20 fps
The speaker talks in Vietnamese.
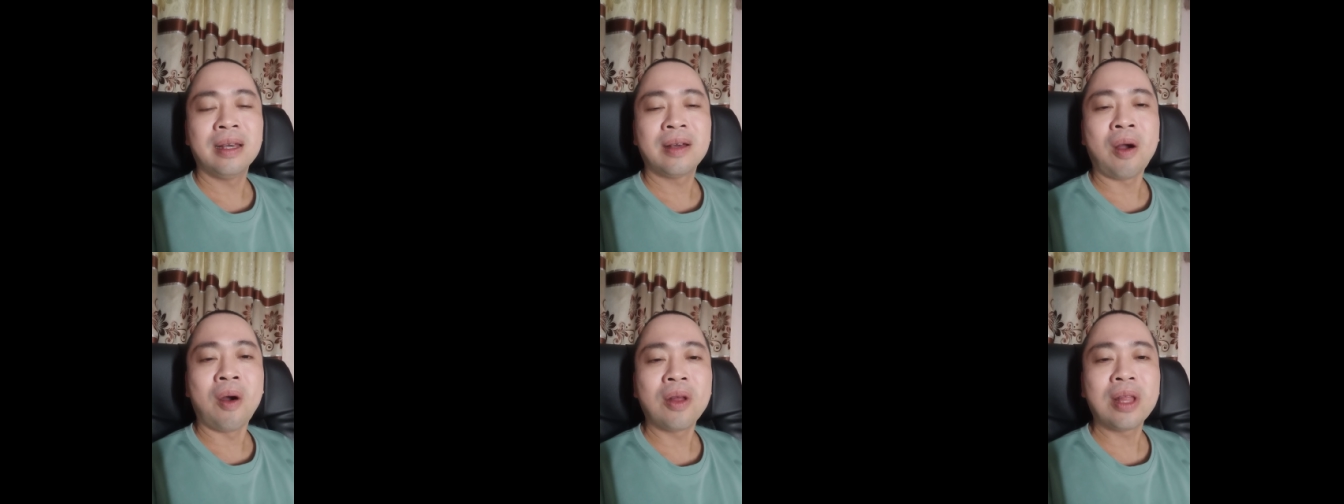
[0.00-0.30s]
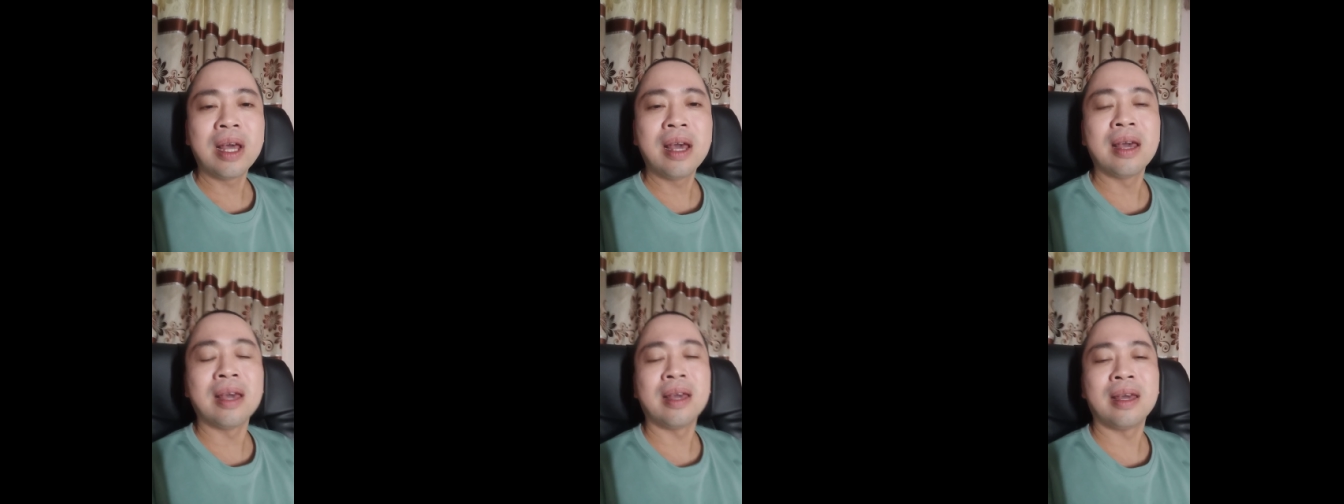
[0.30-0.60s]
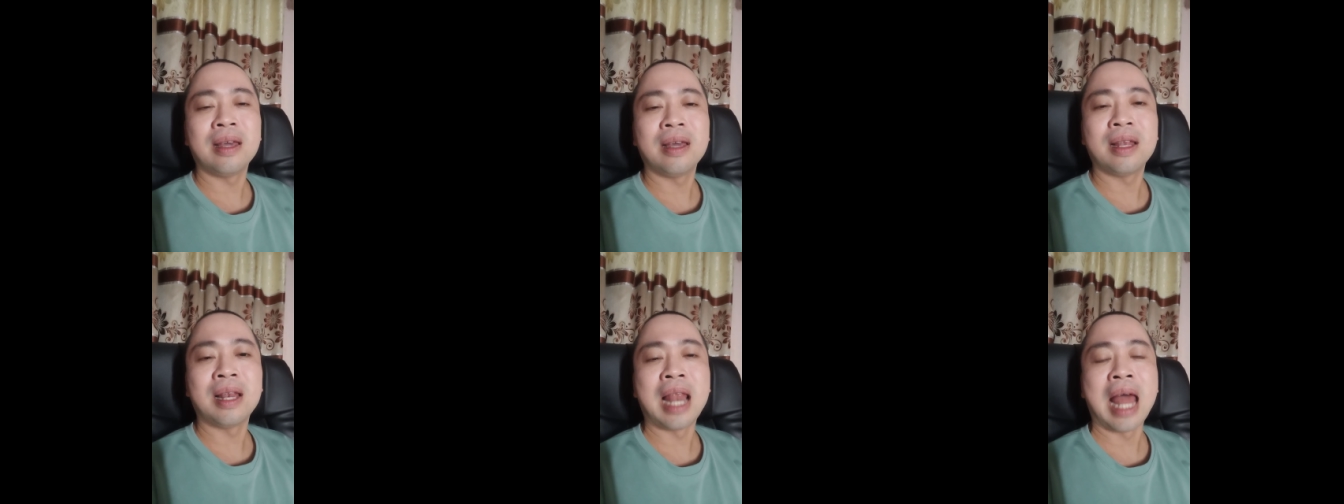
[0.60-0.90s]
có
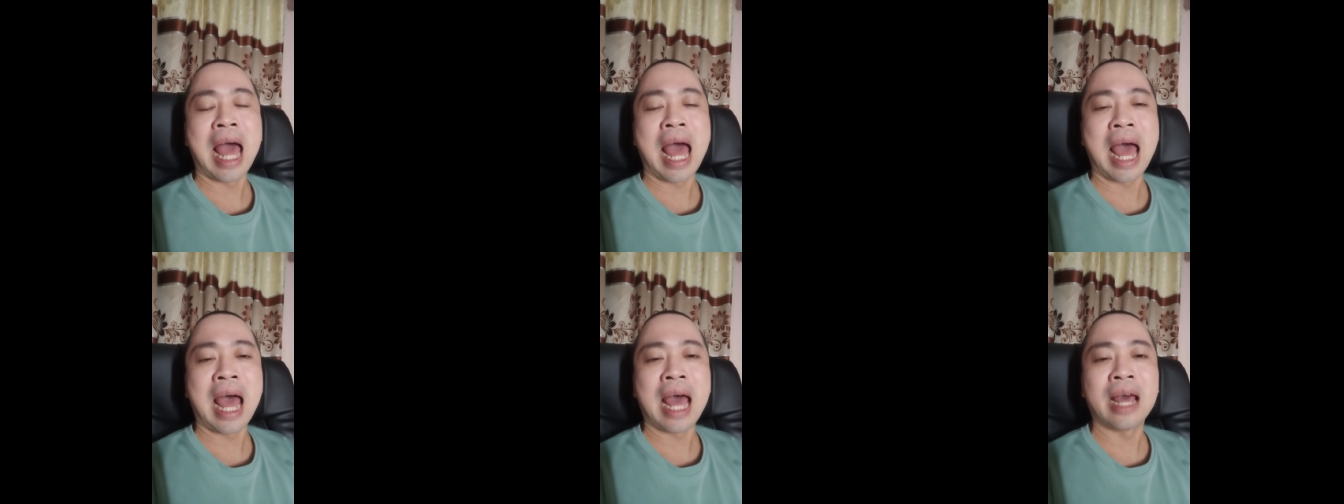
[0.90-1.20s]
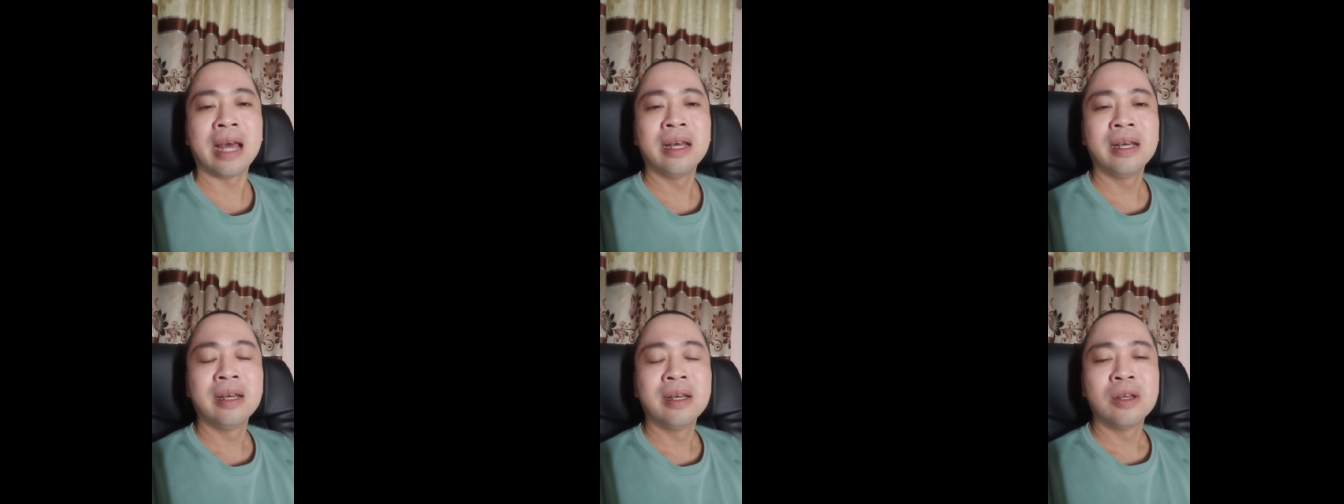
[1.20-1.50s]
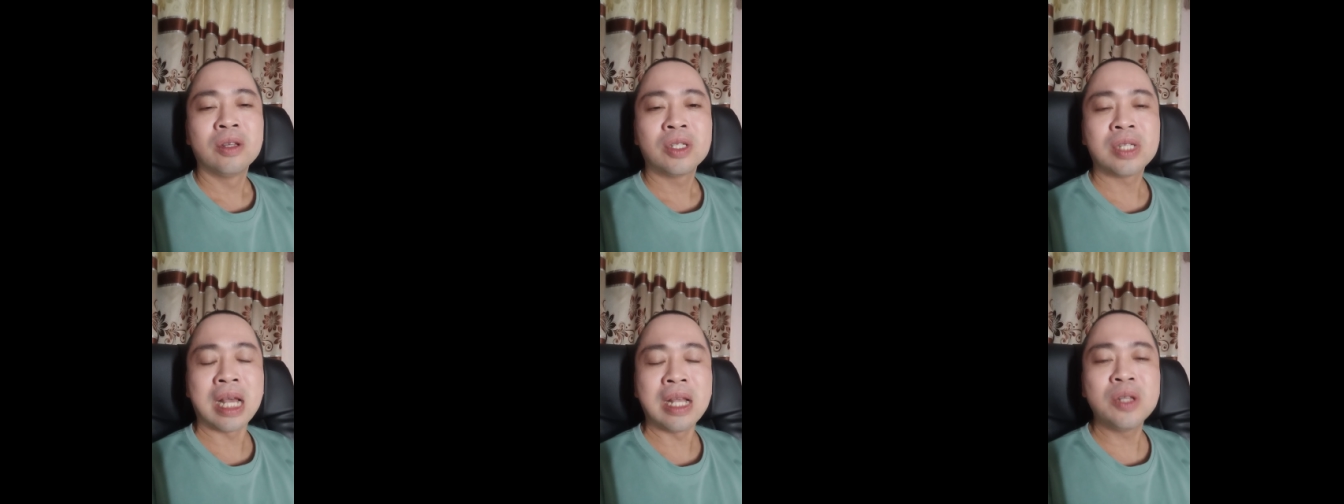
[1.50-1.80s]
thể là
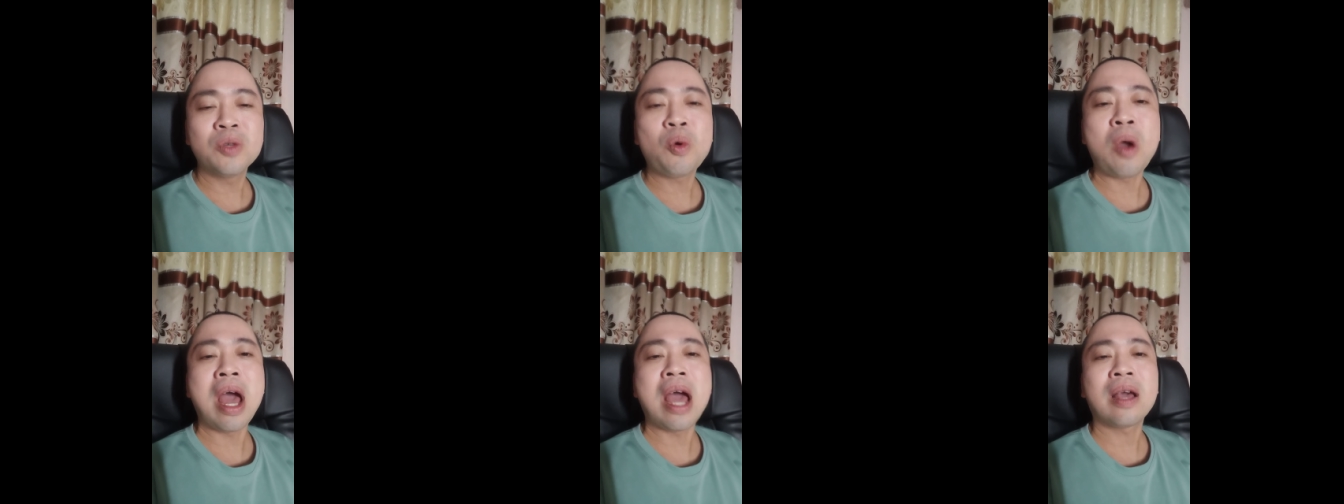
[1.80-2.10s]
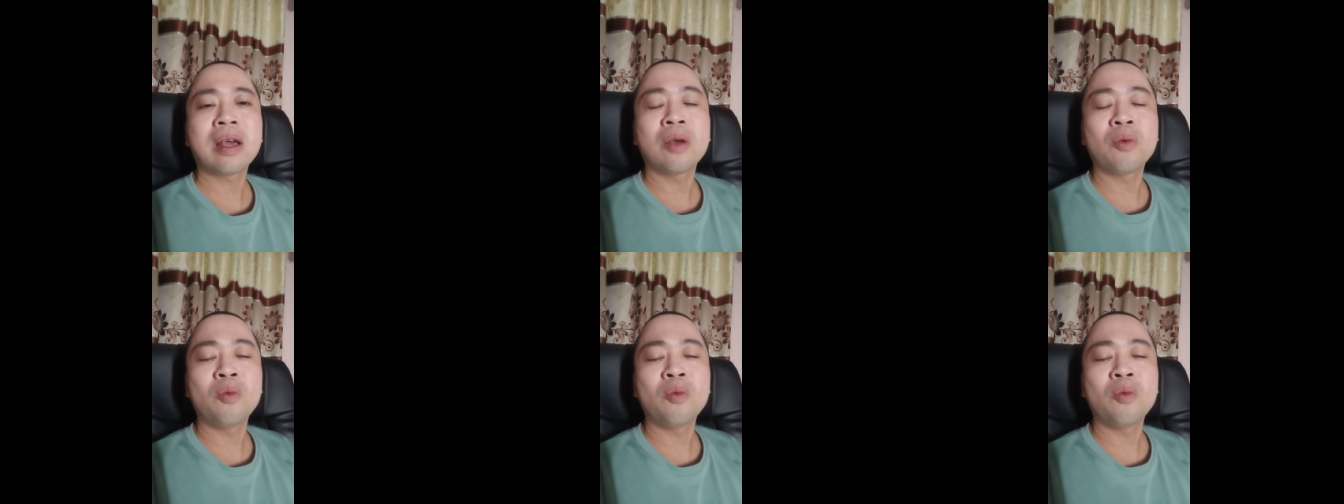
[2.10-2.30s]
tránh qua